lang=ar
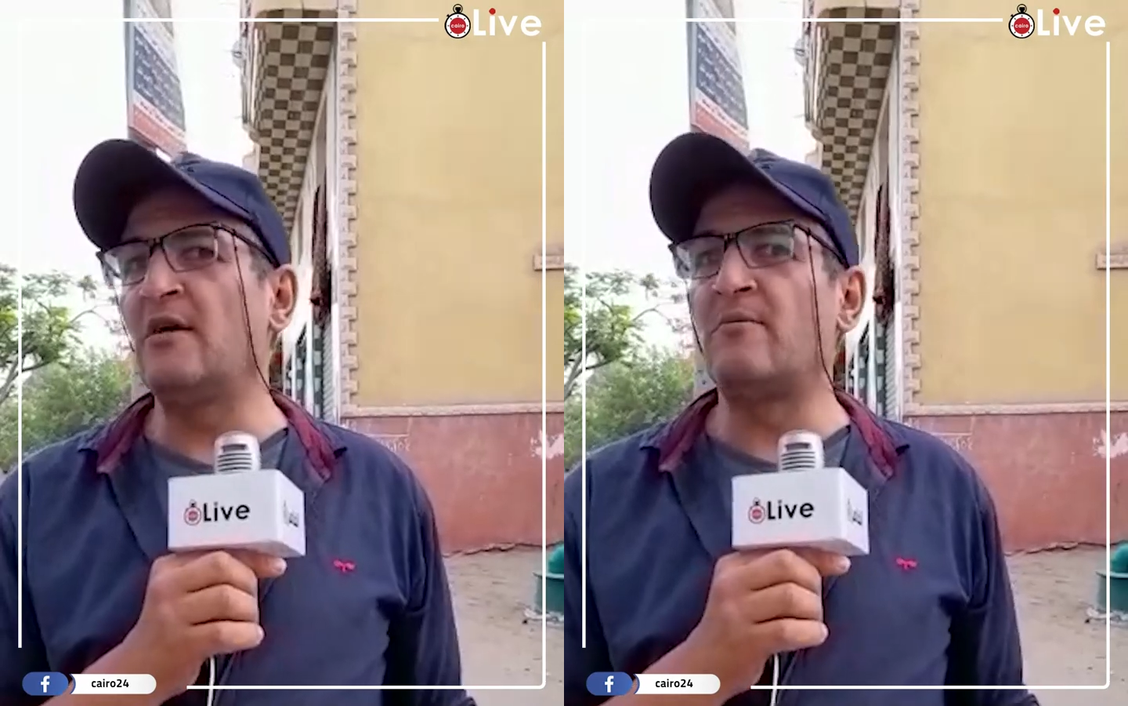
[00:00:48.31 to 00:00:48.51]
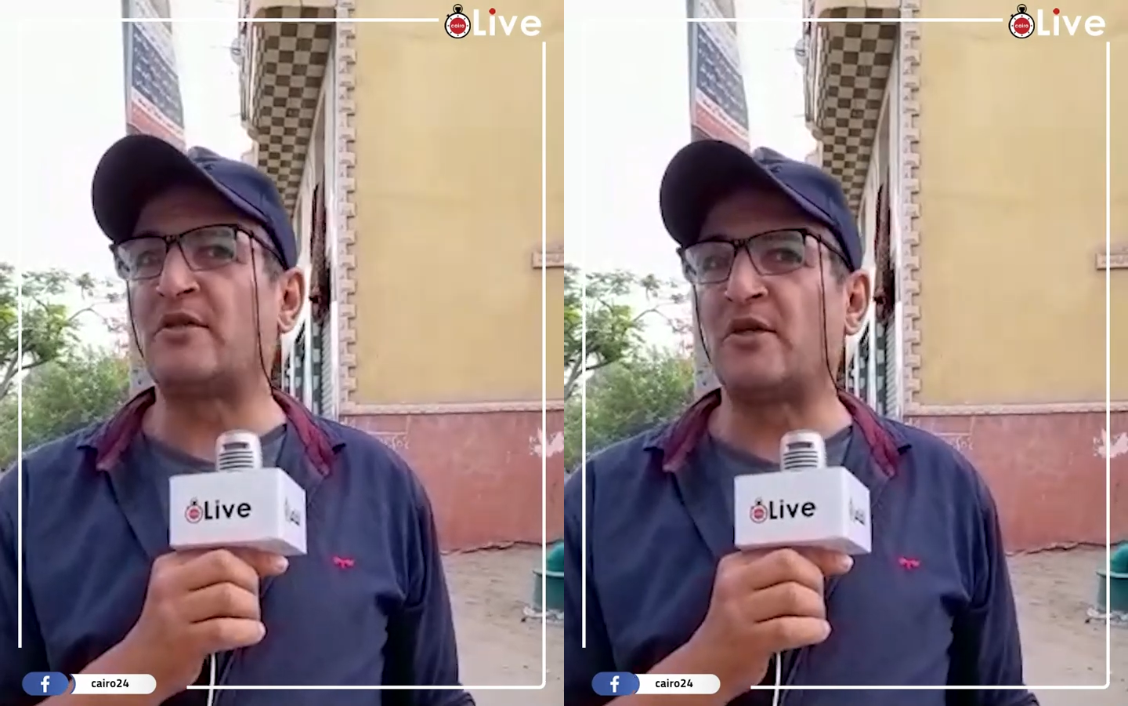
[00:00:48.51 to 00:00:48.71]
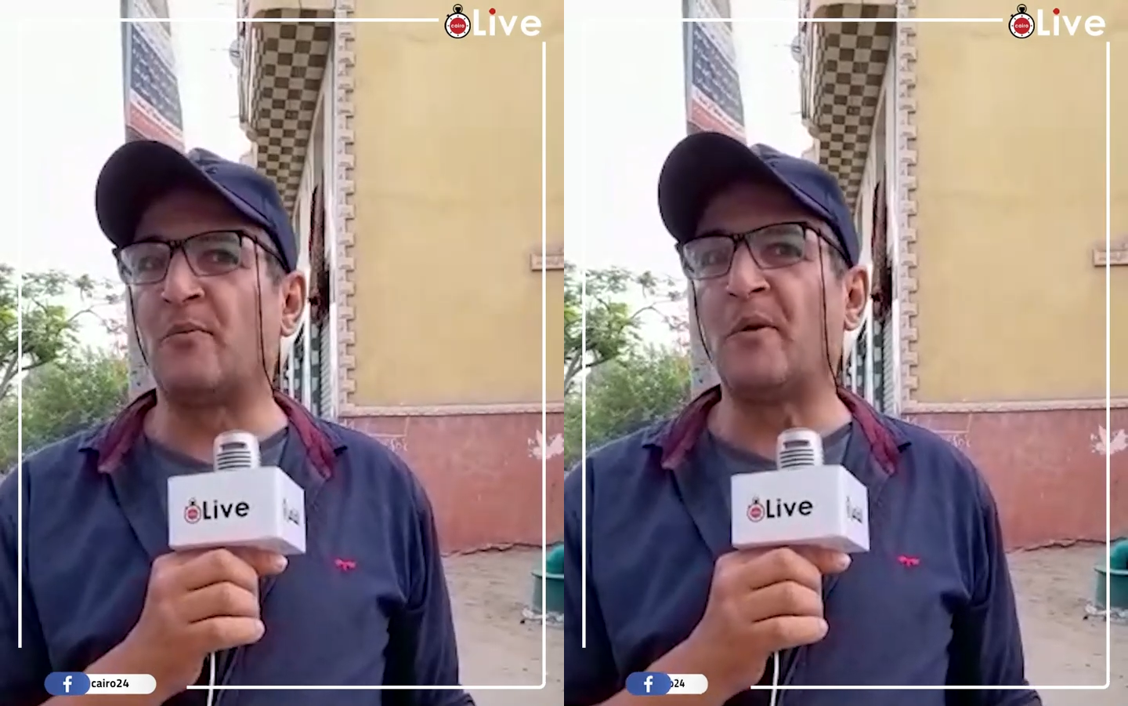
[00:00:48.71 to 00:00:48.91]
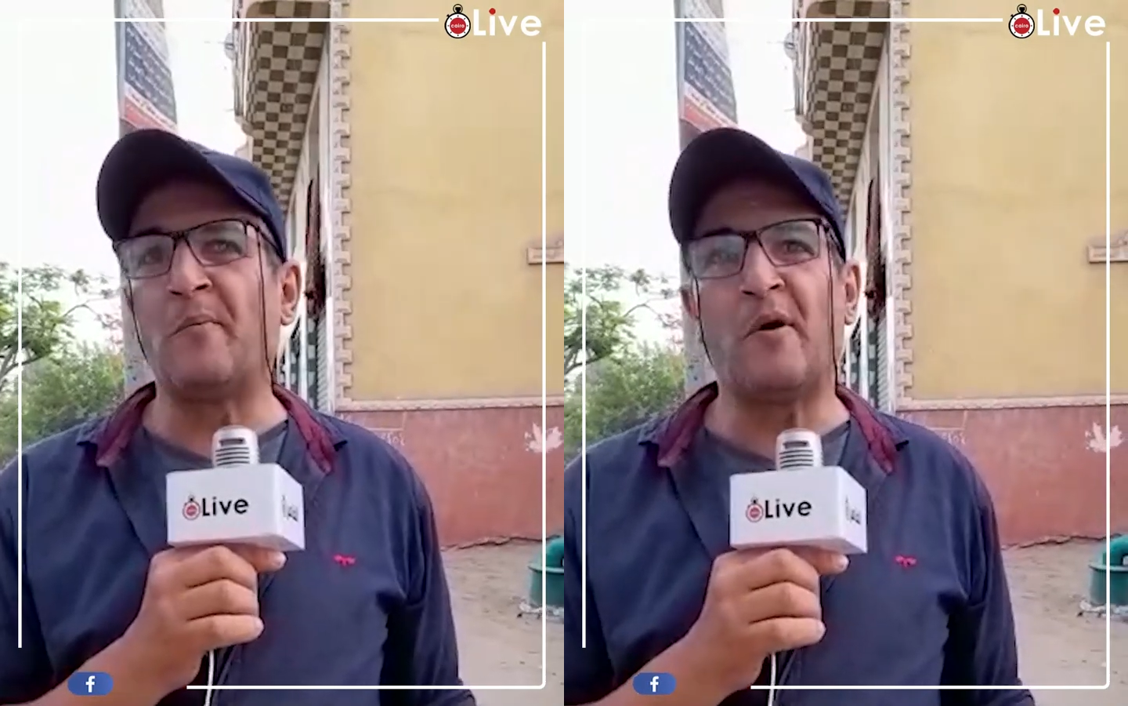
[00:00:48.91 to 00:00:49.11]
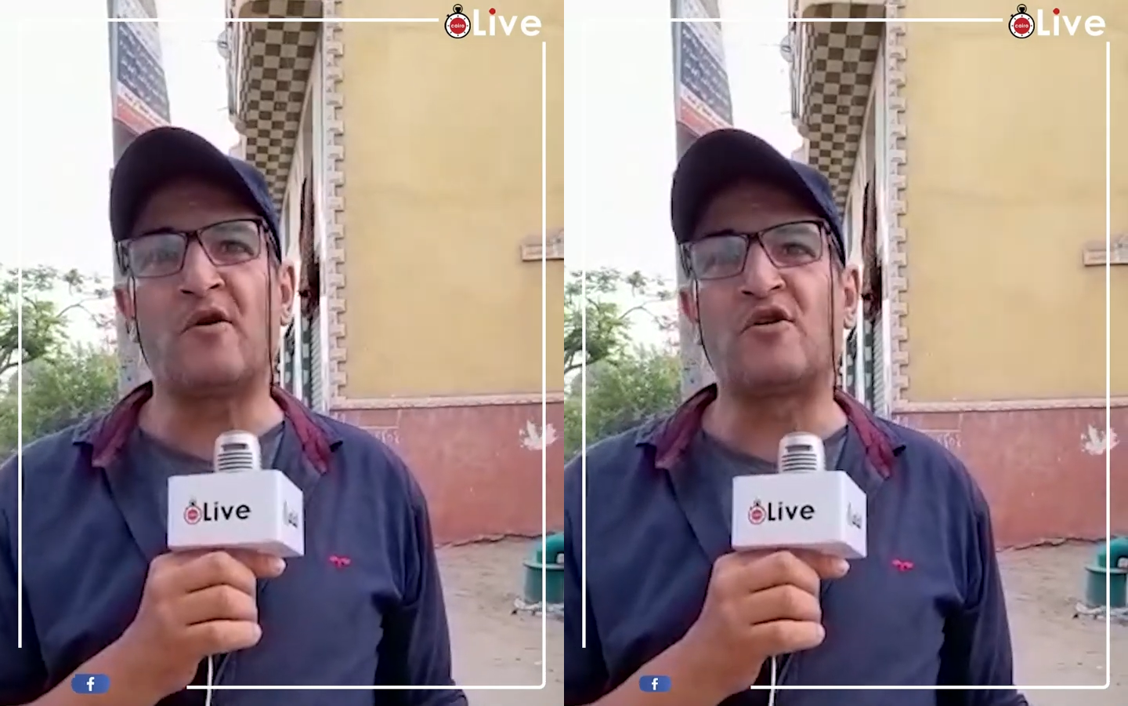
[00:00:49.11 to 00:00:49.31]
بس ربنا
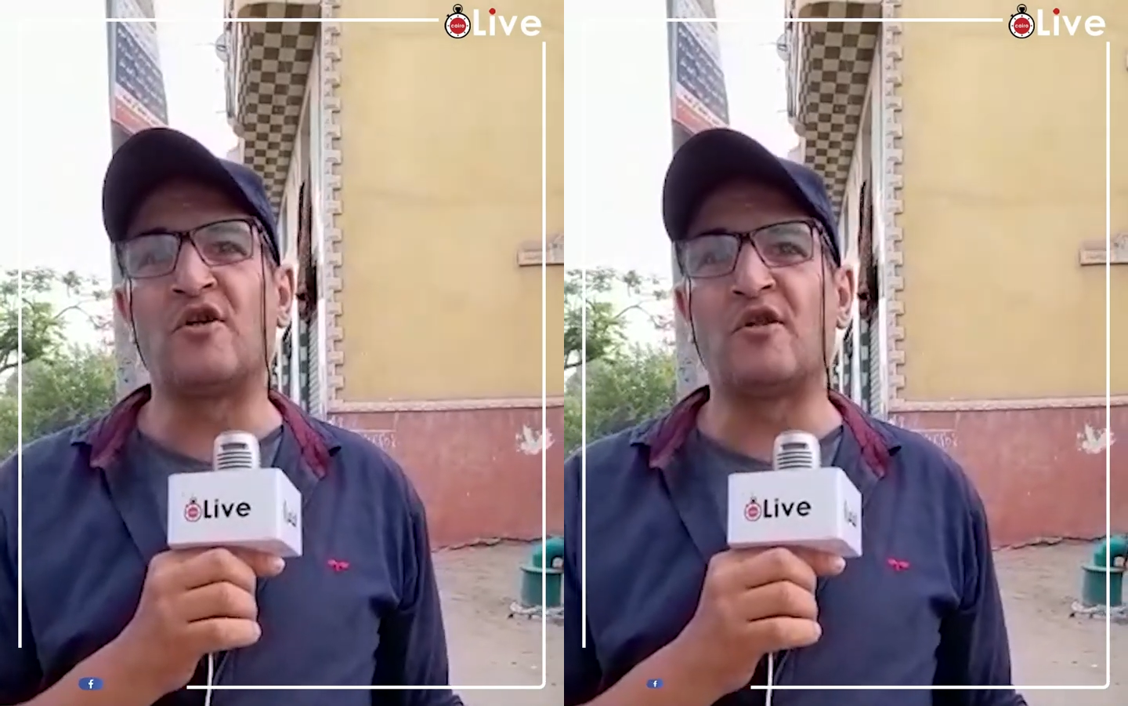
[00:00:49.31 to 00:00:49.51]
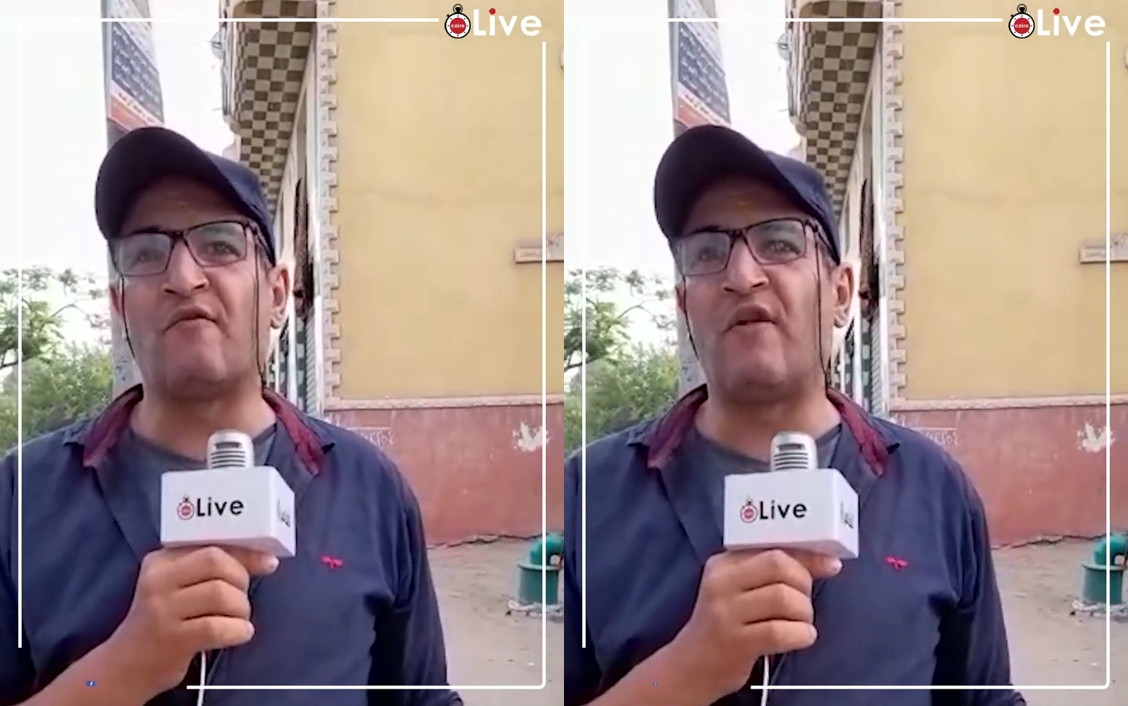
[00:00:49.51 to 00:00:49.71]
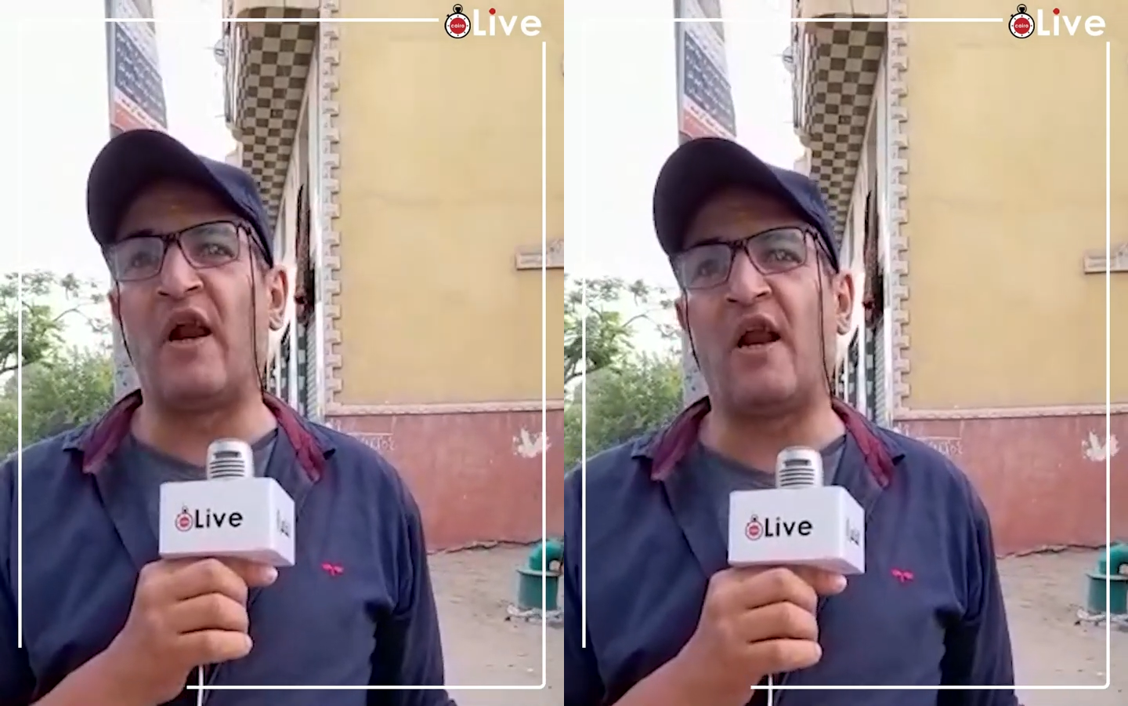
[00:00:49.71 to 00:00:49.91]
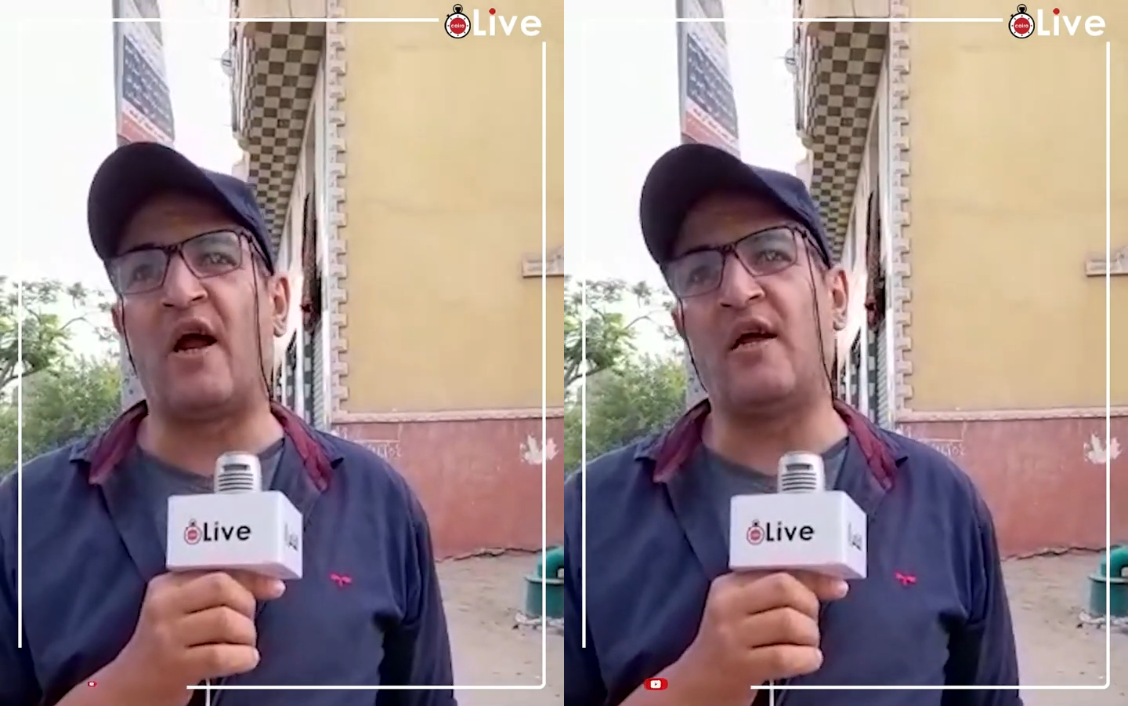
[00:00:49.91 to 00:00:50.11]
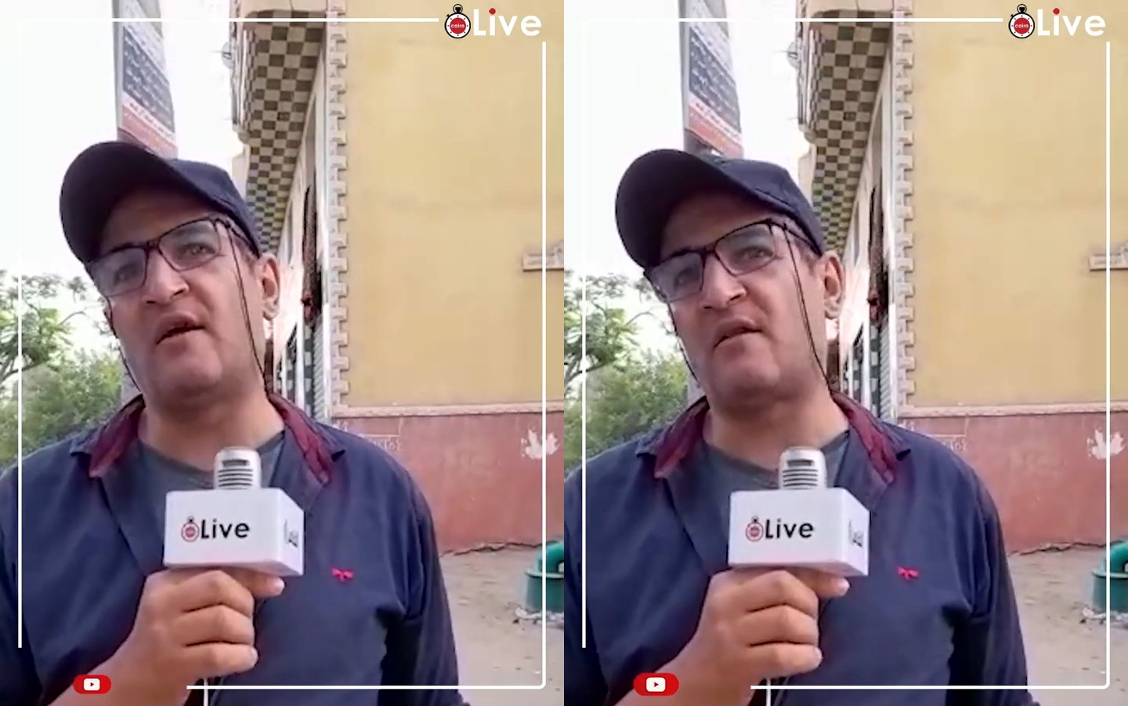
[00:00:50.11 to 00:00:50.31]
ما أرادش إنها تفضل على
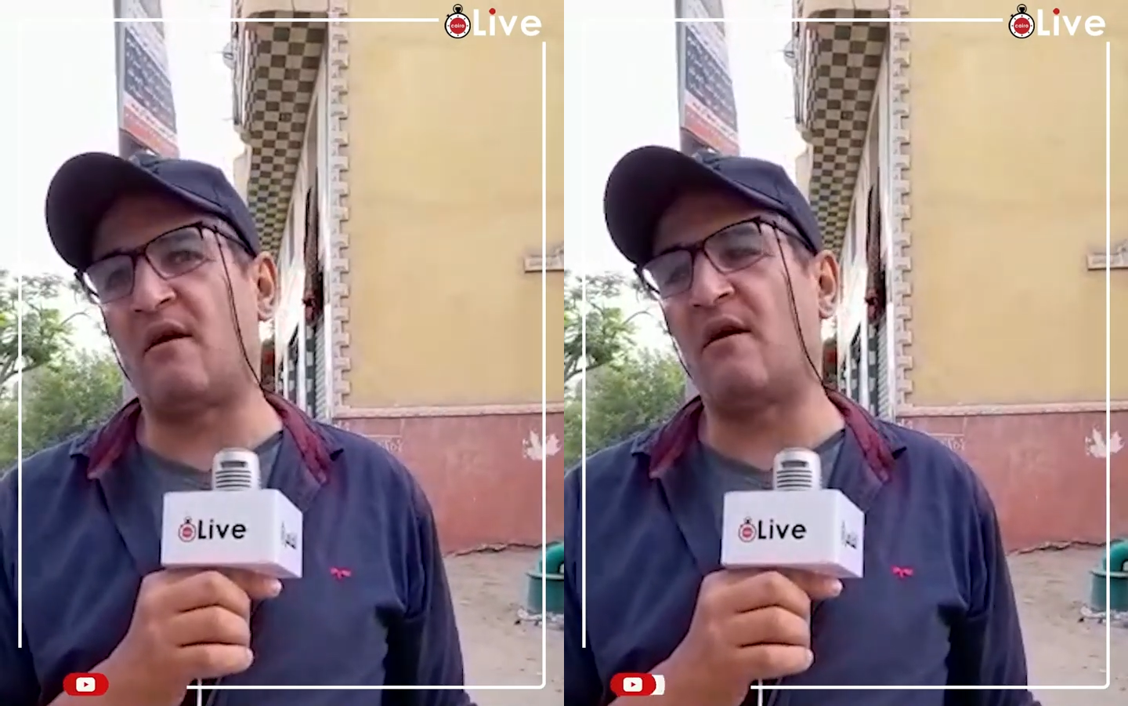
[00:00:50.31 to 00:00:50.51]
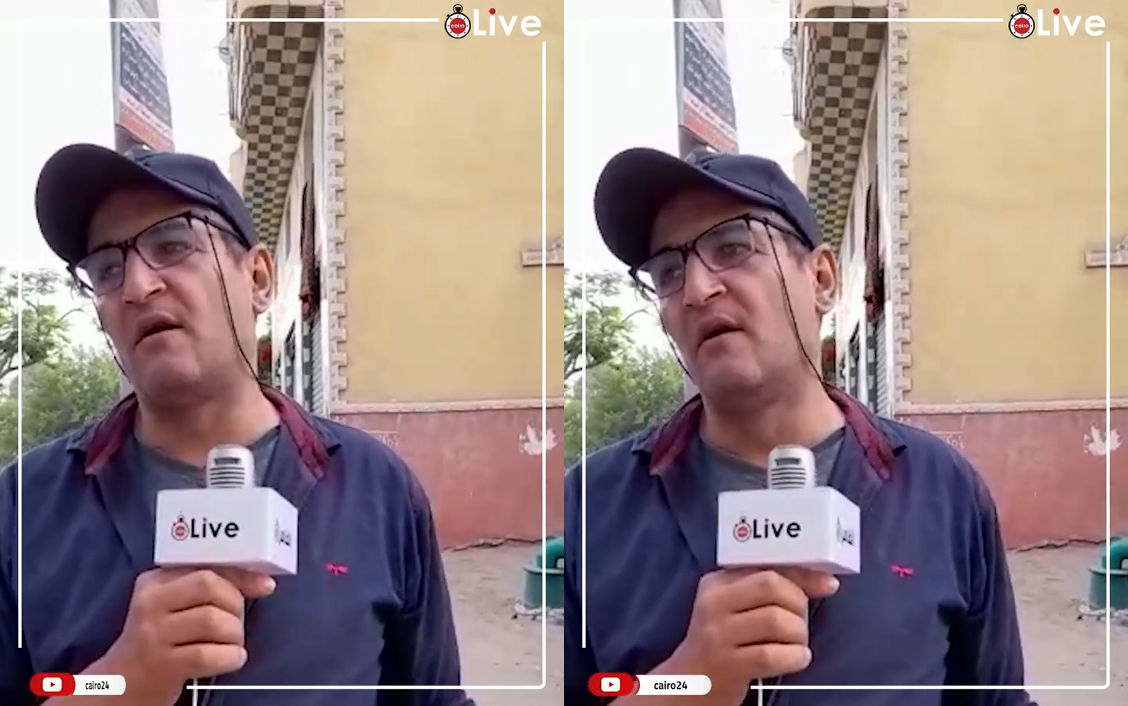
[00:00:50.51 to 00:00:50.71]
حياتها